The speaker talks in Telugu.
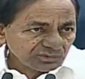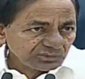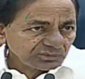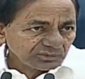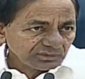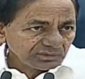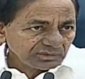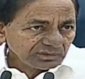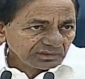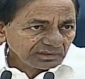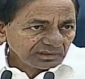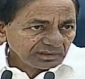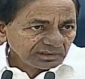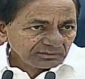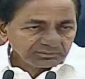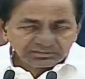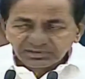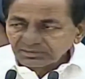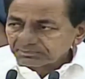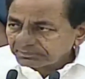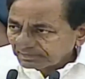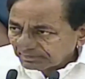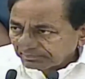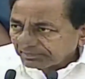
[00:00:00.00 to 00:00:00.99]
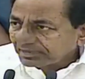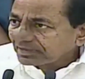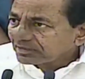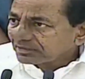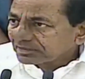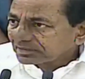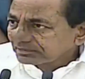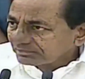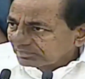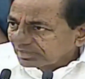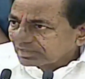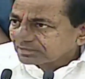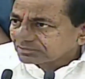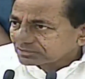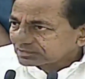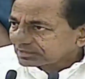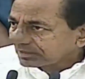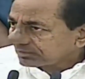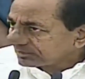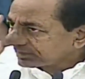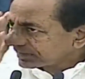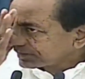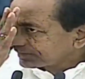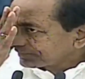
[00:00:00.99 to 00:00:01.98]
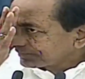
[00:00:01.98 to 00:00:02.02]
సహా ఉన్నత అధికారులు
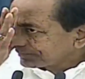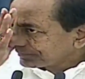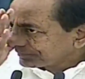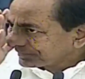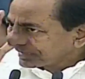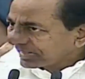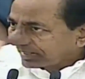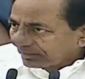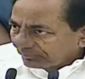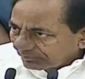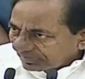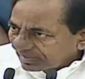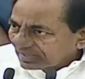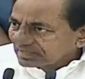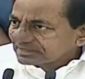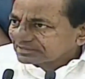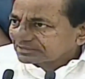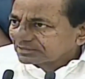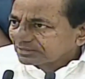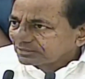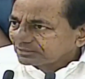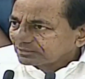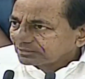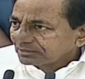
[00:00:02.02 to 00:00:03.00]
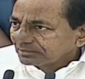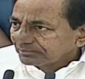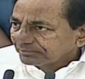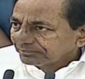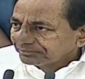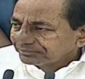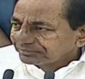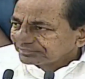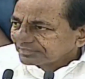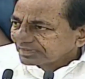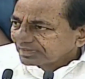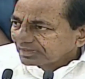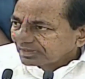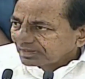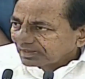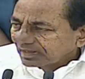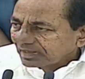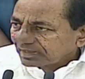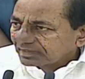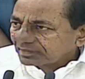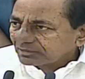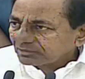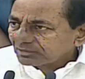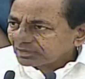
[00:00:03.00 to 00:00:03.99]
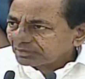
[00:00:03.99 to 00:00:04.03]
పాల్గొన్నారు రాష్ట్రంలో
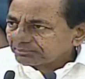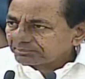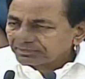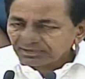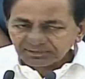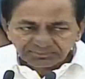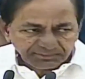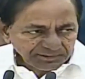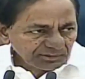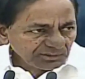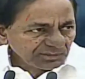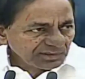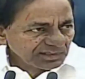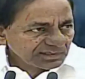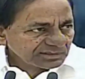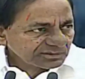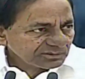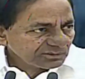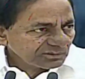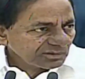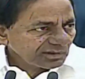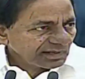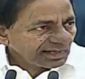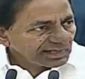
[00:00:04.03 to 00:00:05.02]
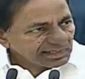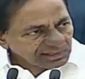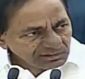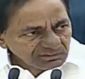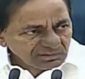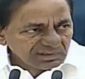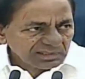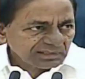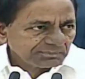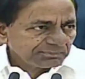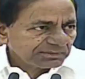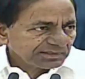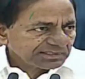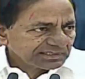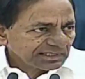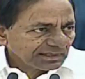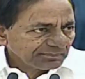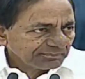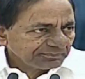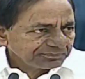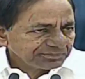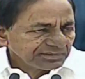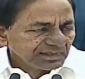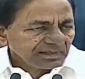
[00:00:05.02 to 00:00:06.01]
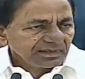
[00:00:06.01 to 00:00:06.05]
లాక్డౌన్ విజయవంతం
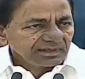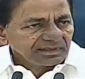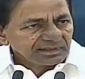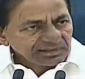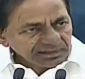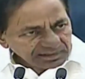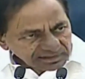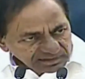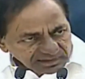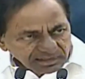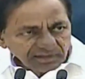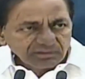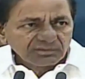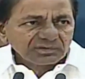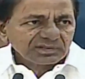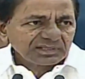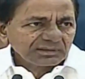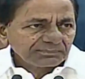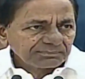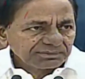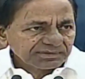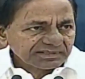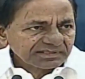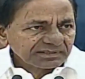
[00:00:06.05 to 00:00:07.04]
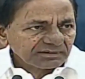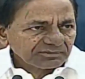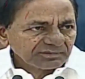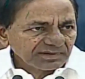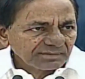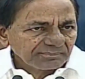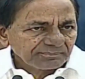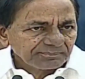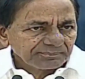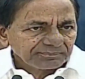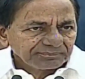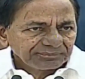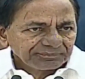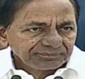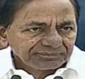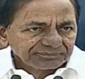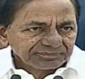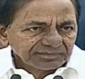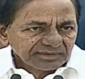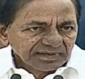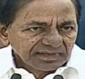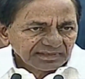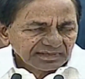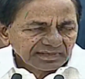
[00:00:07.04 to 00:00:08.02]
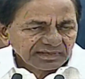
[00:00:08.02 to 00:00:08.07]
అవుతుందని ప్రజలు
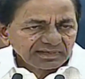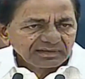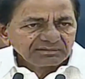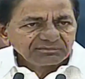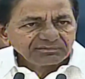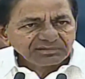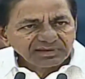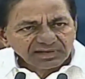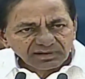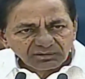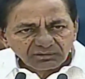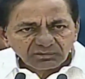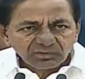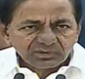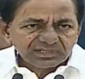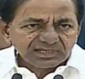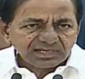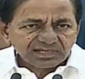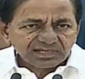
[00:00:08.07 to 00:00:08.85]
ఇళ్ల నుంచి